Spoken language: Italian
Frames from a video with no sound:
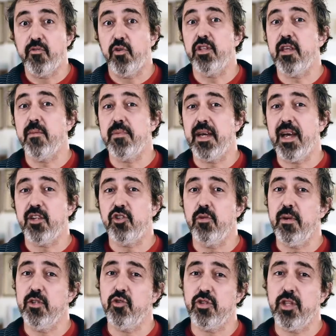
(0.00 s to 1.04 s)
volete impiegarci
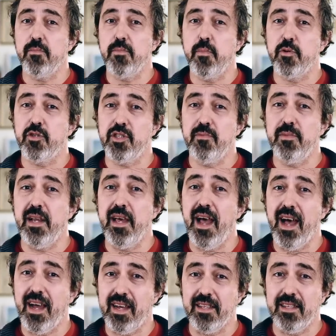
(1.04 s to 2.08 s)
il maggior tempo
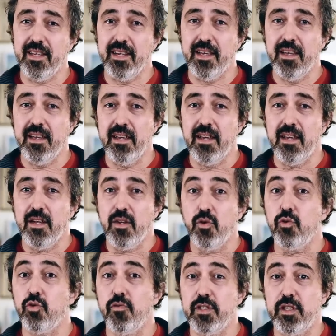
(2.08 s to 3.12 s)
possibile a cadere,
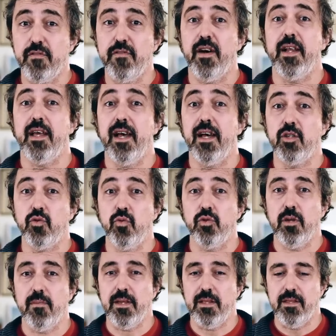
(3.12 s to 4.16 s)
non dovete fare
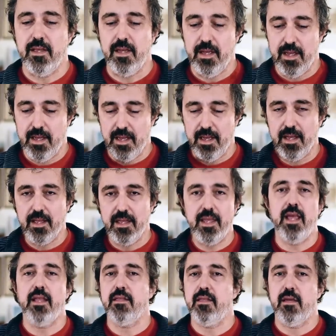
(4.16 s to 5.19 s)
assolutamente
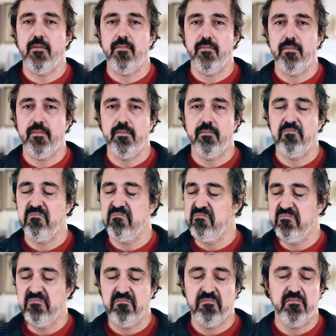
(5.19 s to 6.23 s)
niente. niente.
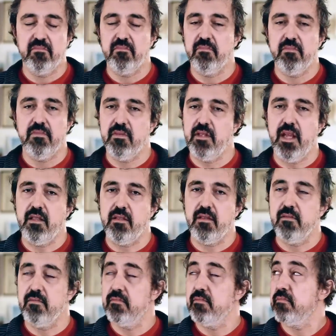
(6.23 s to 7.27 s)
Devi togliere le mani dal
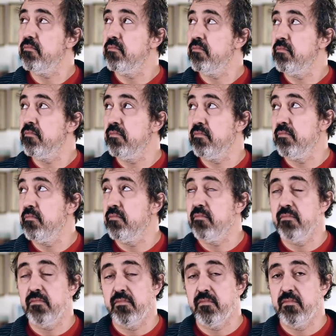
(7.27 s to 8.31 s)
volante e non fare assolutamente
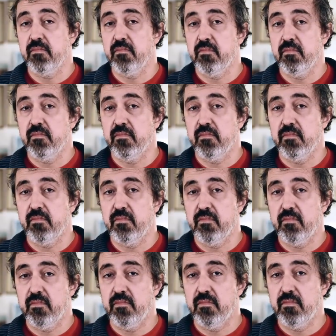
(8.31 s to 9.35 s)
niente
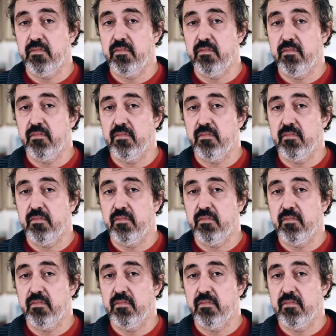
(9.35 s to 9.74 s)
nessuna reazione,